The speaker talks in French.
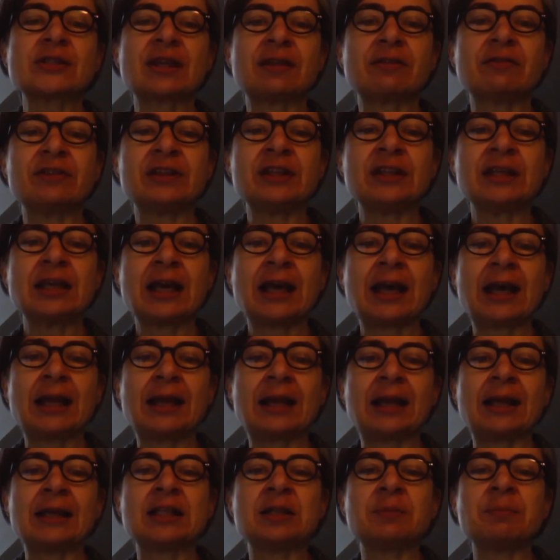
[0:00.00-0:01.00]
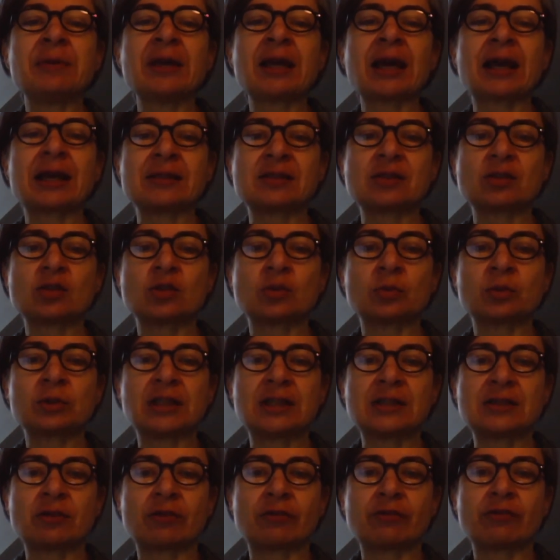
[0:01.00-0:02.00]
sa vie à la libération
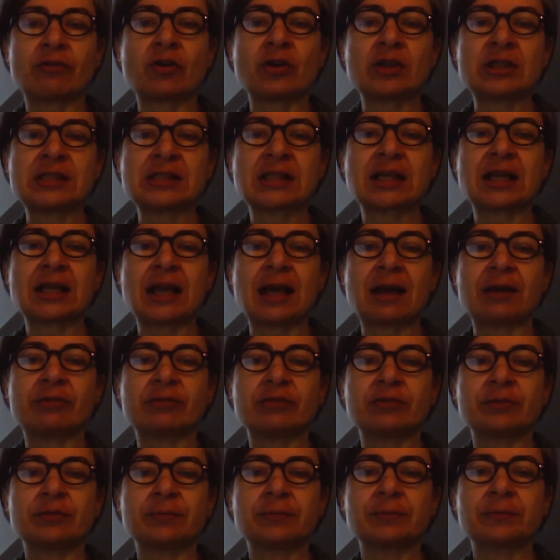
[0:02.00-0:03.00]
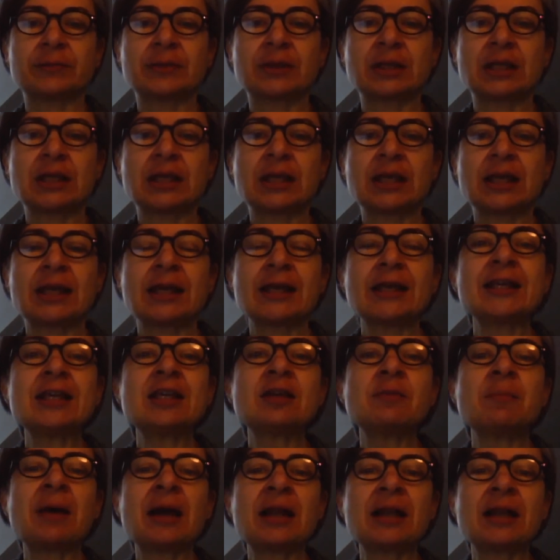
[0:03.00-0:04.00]
des enfants esclaves.
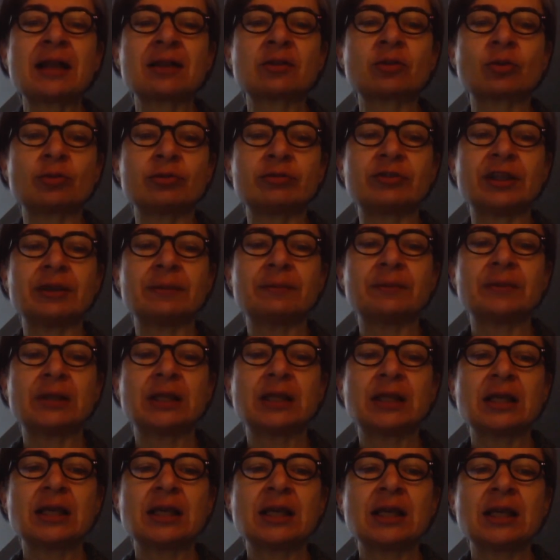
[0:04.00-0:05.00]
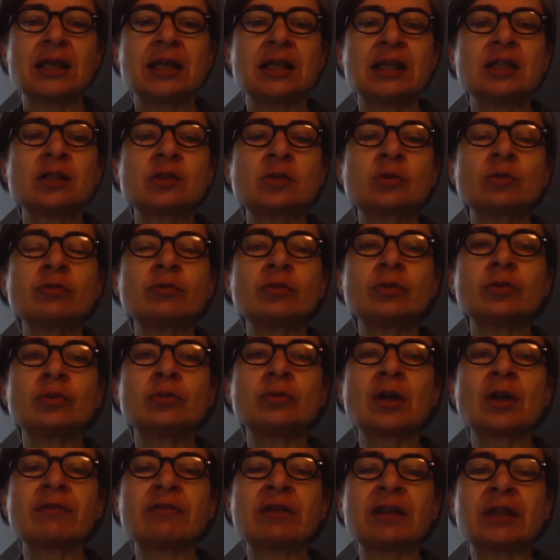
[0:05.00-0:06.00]
Iqbal l'a trouvé. Ils sont
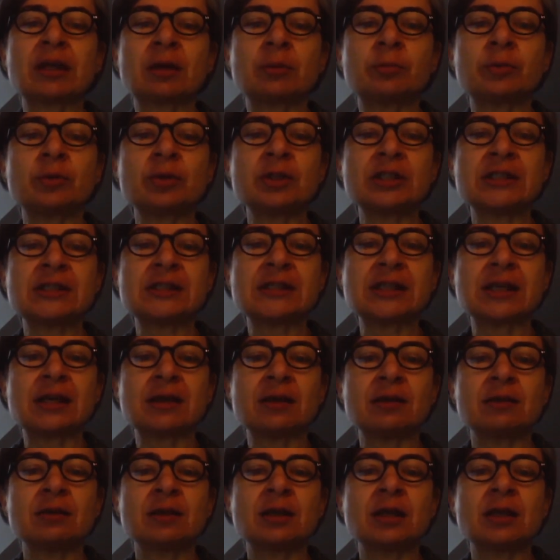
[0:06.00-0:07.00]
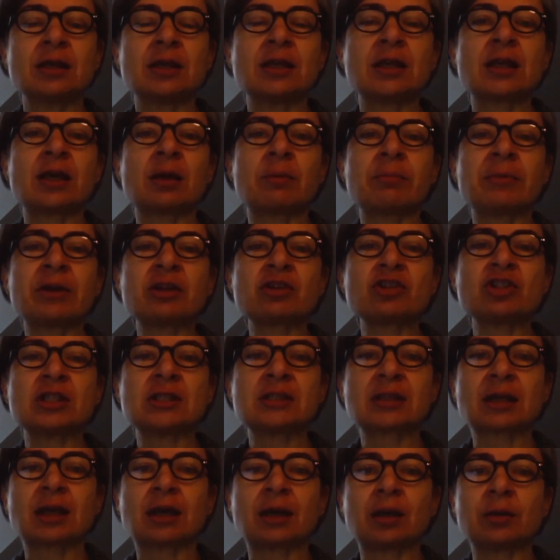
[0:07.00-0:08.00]
venus avec un policier et un
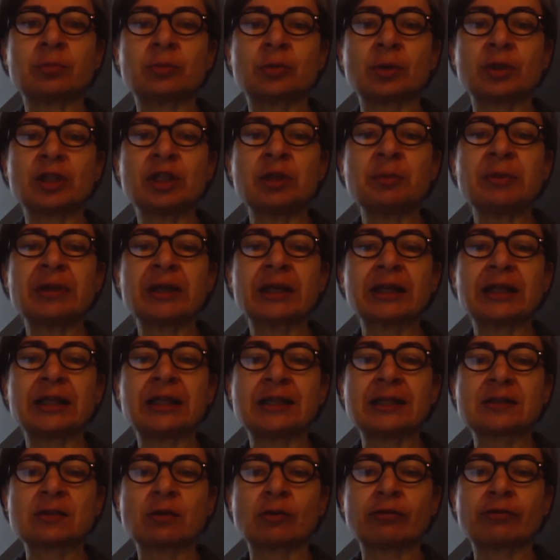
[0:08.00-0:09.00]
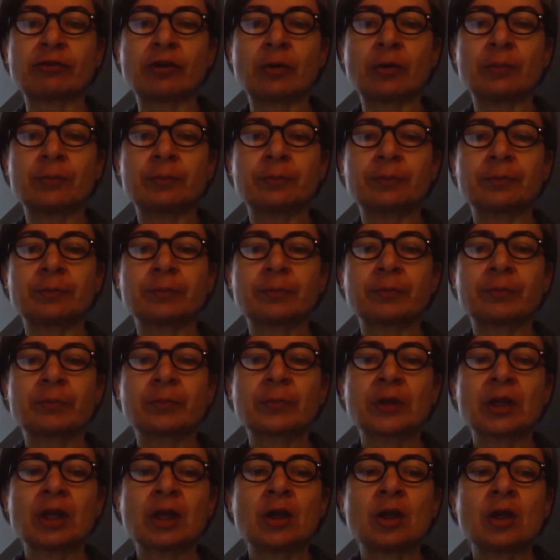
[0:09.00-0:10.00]
magistrat pour libérer les enfants.
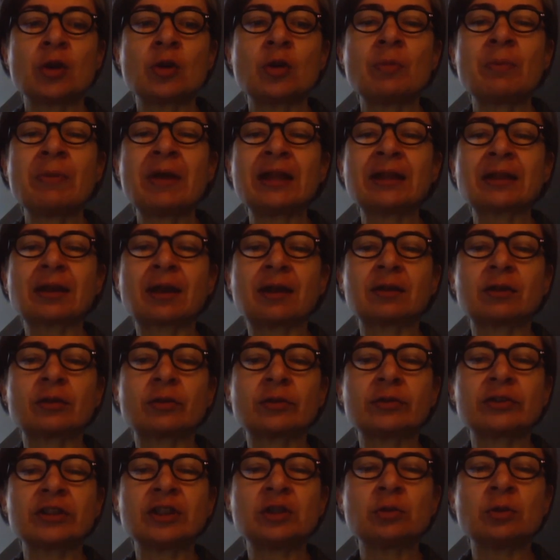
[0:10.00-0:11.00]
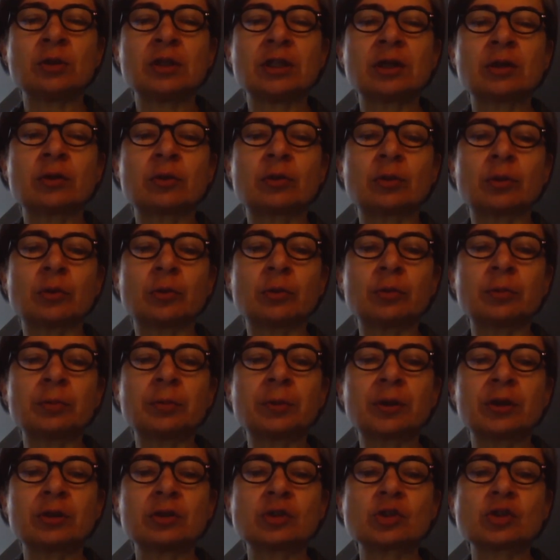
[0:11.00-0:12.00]
Le maître a tenté de les
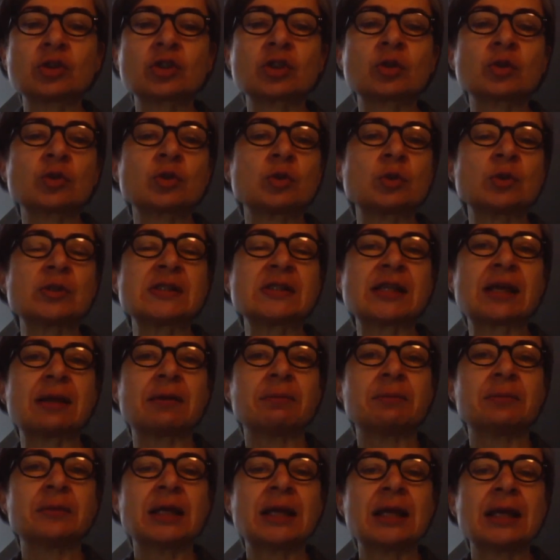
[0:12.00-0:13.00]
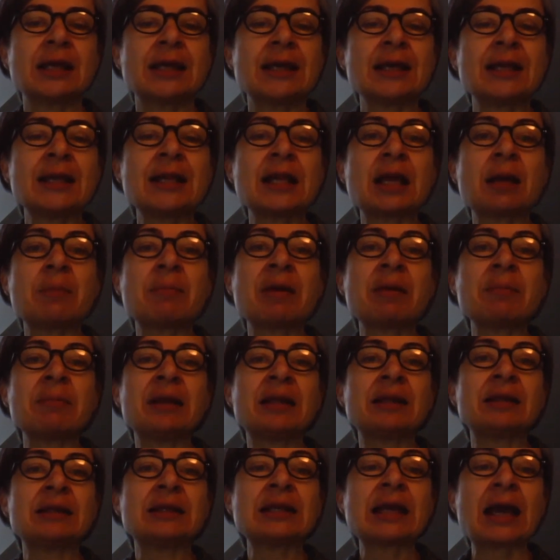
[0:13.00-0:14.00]
corrompre, sans succès. Il a même
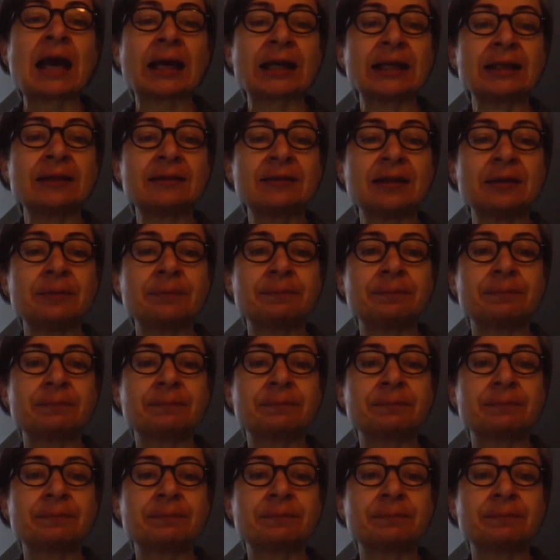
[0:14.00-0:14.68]
été arrêté.